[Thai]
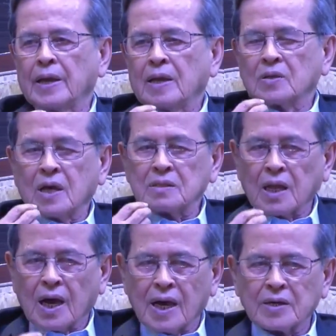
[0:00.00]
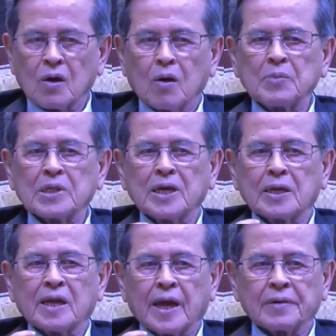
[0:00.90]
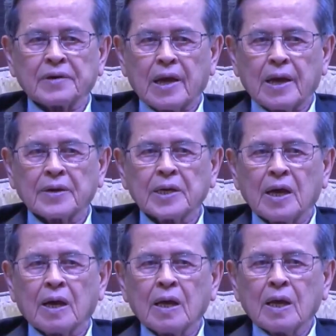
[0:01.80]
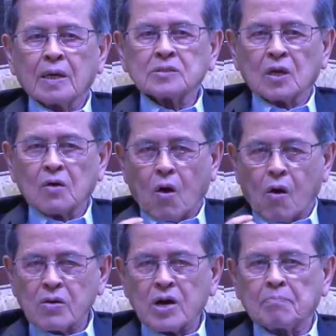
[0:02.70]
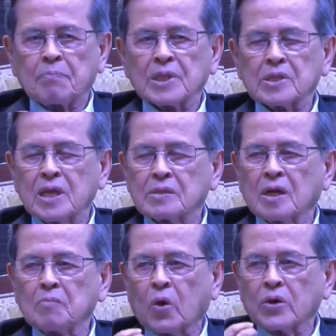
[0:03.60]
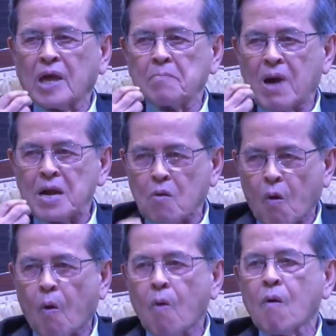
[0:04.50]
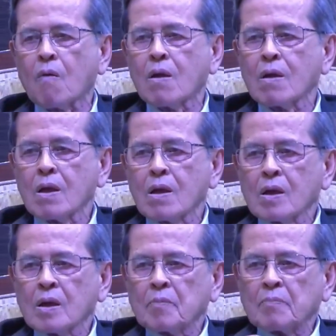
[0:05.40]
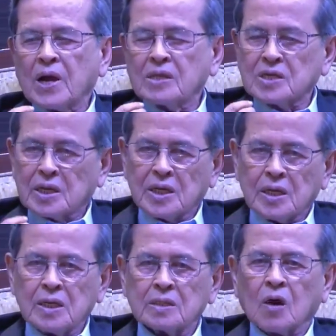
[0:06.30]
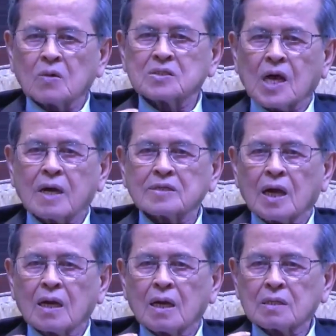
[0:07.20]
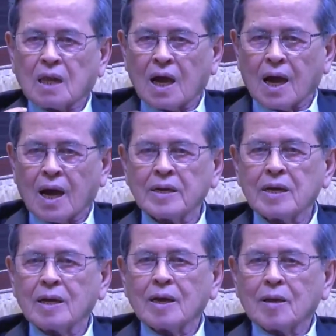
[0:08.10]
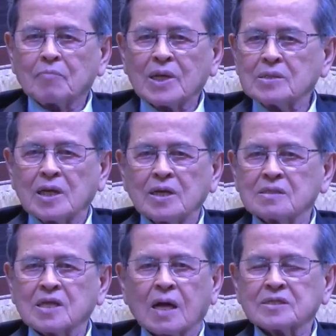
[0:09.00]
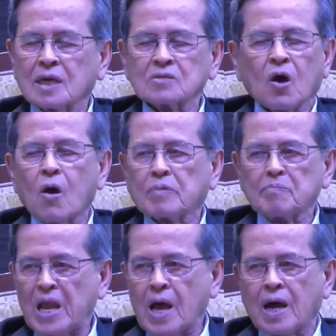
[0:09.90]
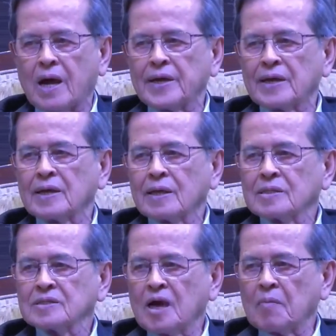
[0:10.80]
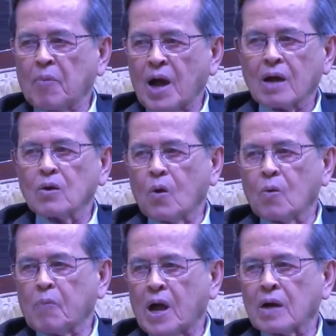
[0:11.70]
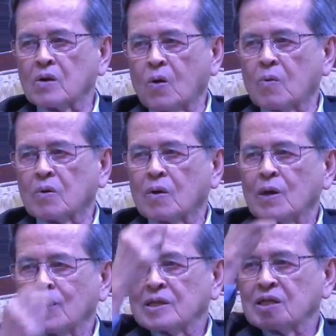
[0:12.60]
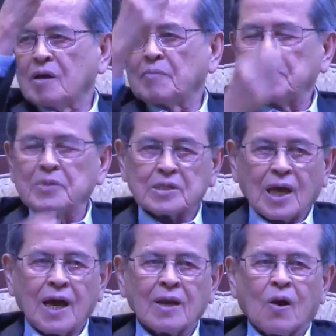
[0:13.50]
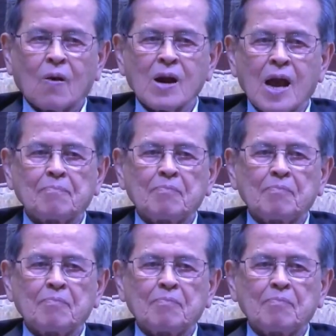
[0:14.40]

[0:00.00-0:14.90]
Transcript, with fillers: ถ้าฐานของประเทศแข็งแรงเนี่ยจะรองรับประเทศทั้งหมดให้มั่นคงพระเจดีย์ต้องสร้างจากฐานพระเจดีย์สร้างจากยอดไม่ได้จะพังลงพังลงถ้าไม่มีฐานรองรับ